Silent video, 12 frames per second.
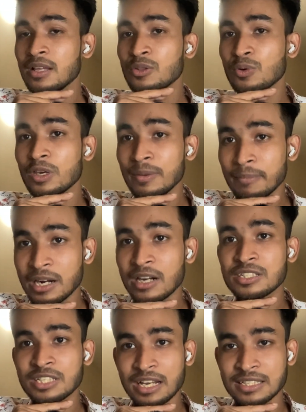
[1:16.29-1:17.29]
তো ক্যামেরার
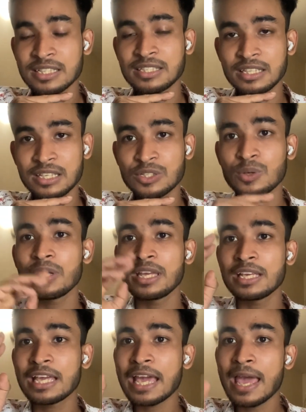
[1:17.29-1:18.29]
যে অ্যাক্সেস নিতেছো এই
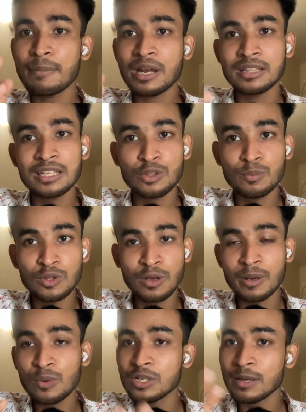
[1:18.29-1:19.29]
ক্যামেরা দিয়ে তুমি তো
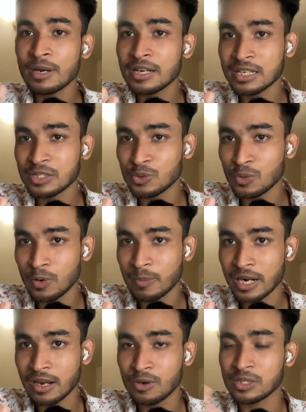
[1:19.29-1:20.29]
আবার উল্টাপাল্টা কিছু করবে
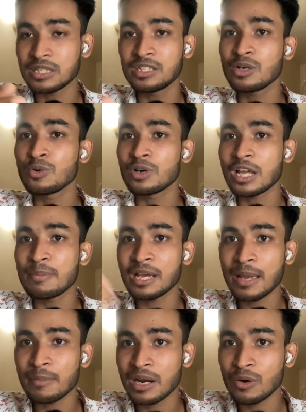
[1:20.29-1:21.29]
না অর্থাৎ যে কোনো টাইমে
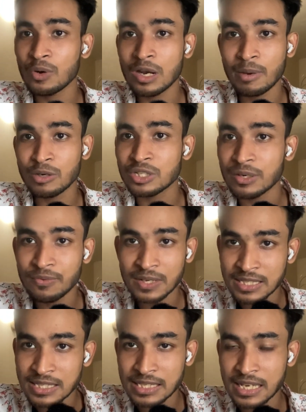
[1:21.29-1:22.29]
ক্যামেরা খুলে মানুষের
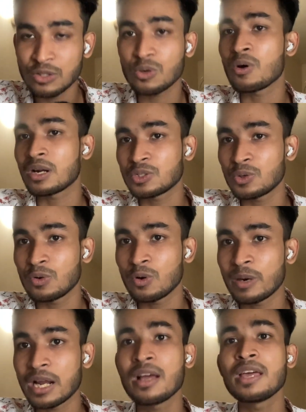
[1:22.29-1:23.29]
ফেস স্ক্যান করা শুরু
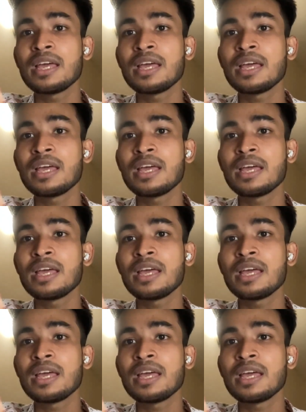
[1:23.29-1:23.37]
করবে না